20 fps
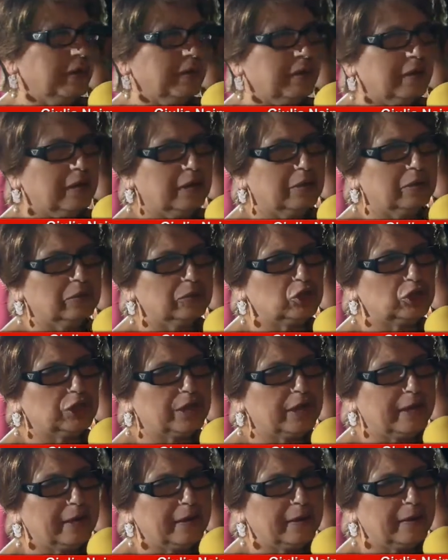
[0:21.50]
perché non
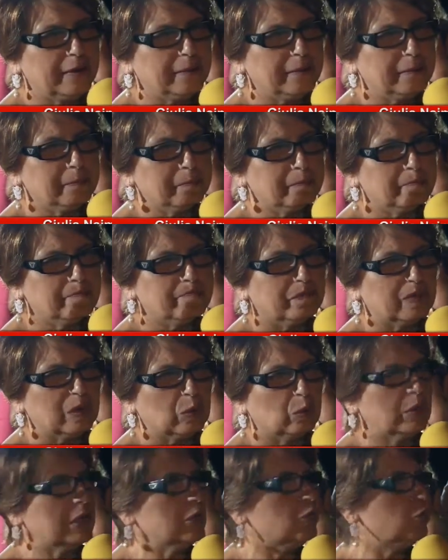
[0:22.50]
c'è
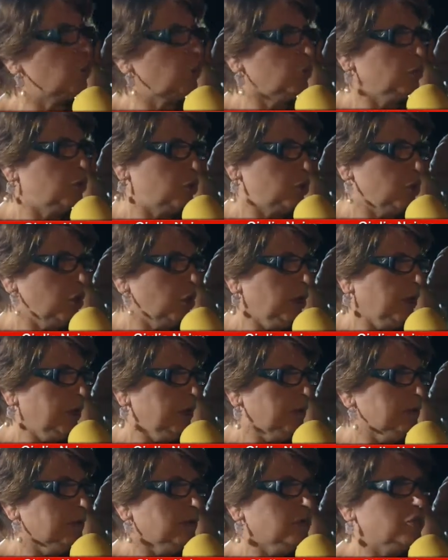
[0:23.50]
una
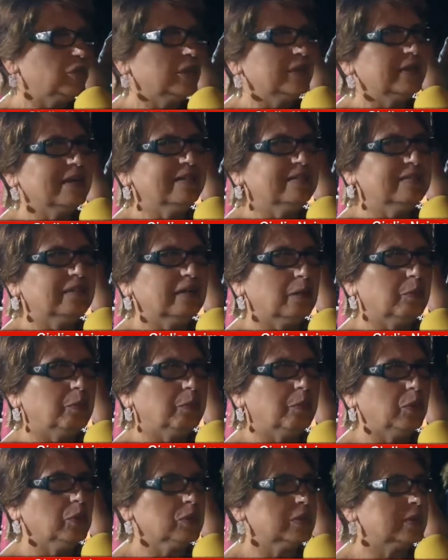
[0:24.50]
soluzione, non c'è niente
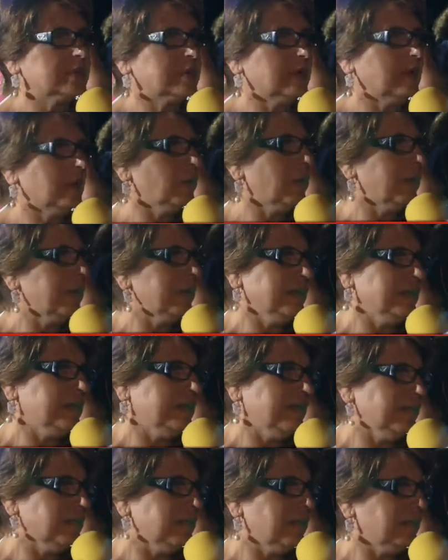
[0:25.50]
che possa
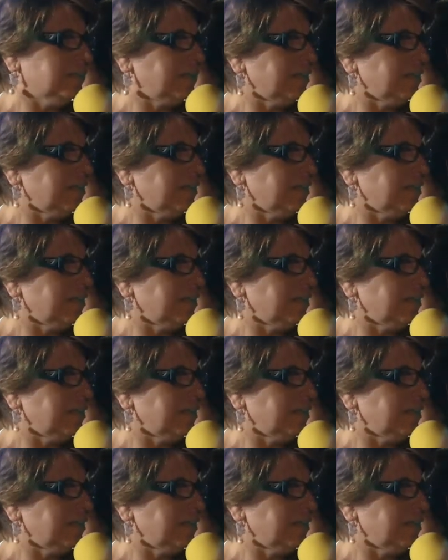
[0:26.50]
guarire una